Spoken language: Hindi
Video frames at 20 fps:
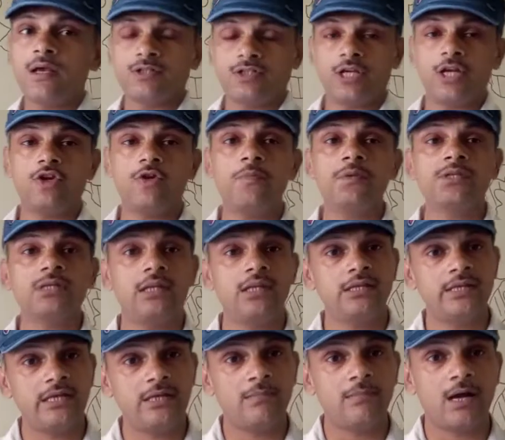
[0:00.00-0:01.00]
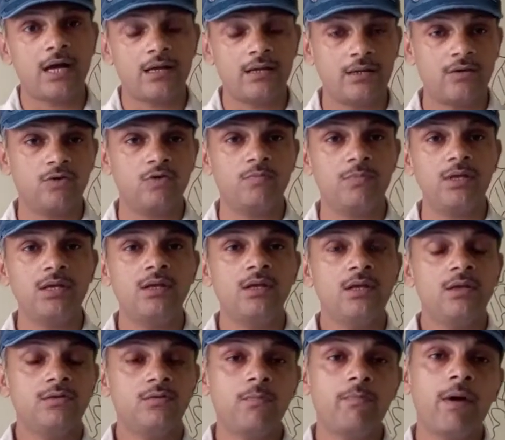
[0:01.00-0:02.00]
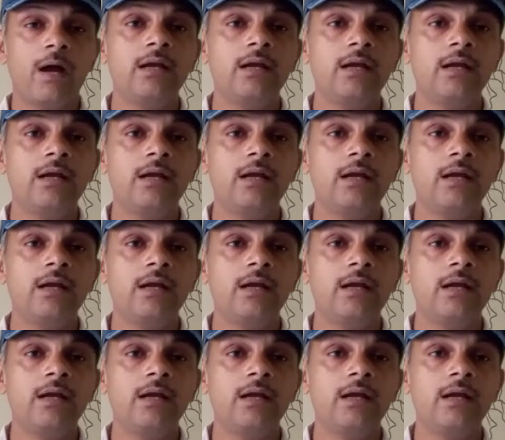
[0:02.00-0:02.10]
शहरों में चले जाइए महानगरों में तो